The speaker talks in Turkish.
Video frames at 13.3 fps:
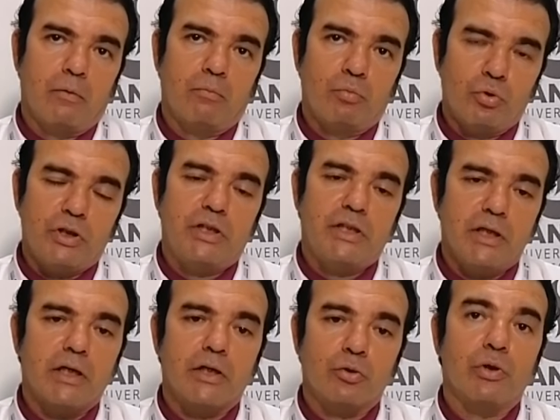Bu iki
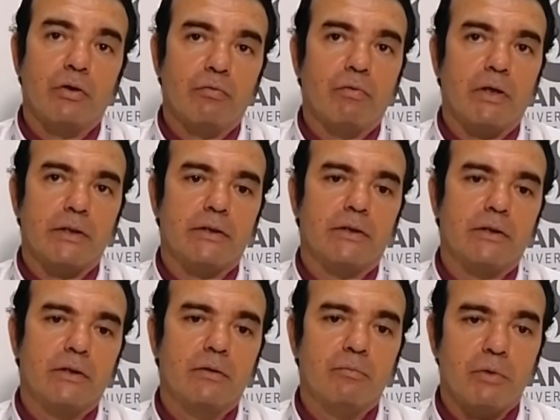ana görev
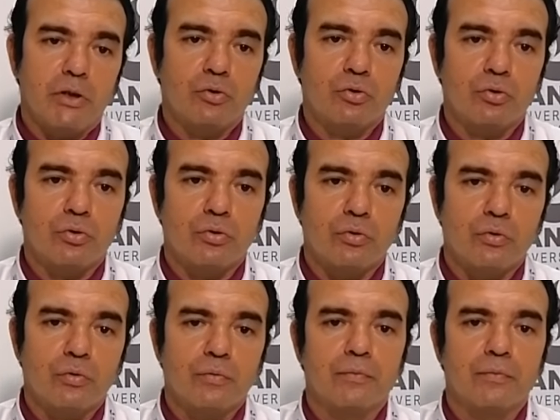vardır menisküsün.